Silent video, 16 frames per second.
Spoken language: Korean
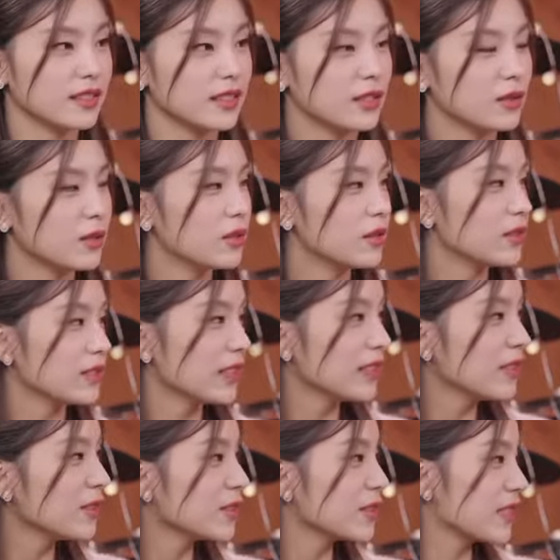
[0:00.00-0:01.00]
이런
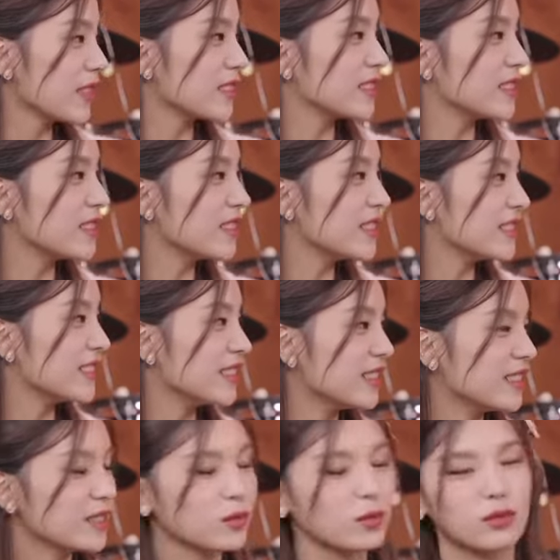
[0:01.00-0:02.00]
생리현상을 그럴 수
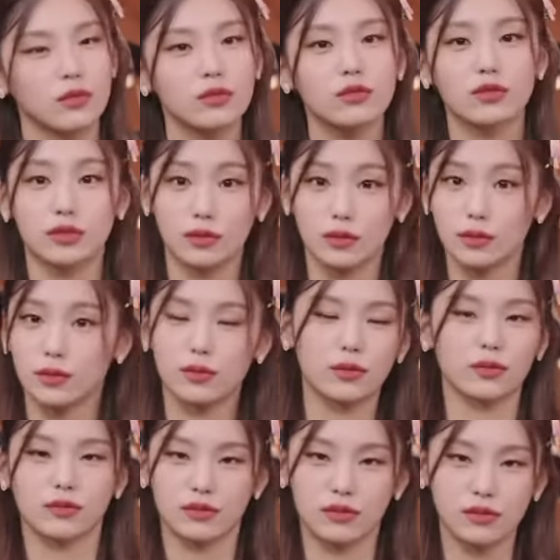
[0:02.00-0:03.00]
있죠. 그럴 수
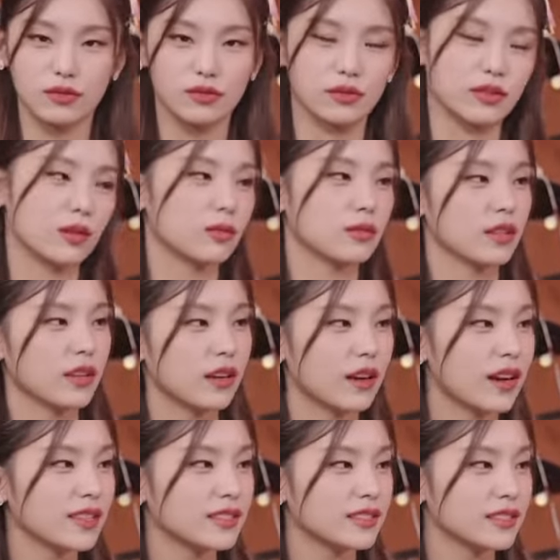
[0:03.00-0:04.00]
있죠. 그럴 수 있다고
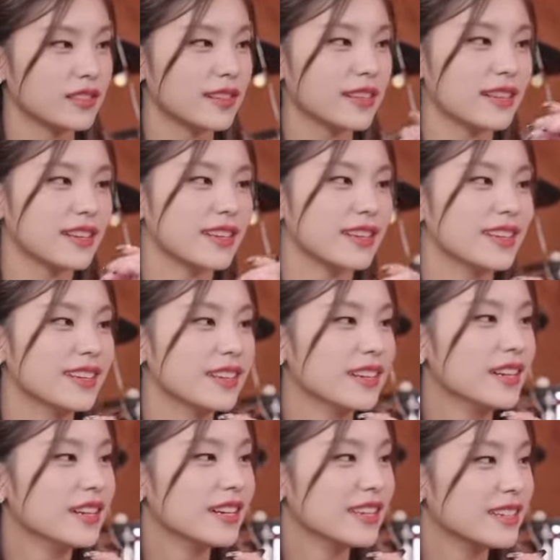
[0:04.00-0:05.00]
생각하는데 되게
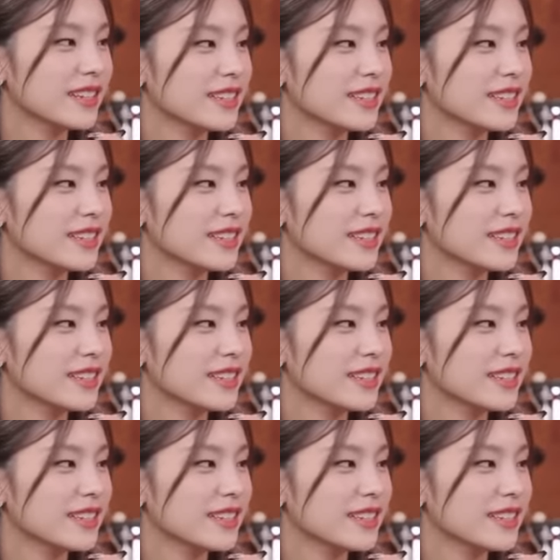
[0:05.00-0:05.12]
짧고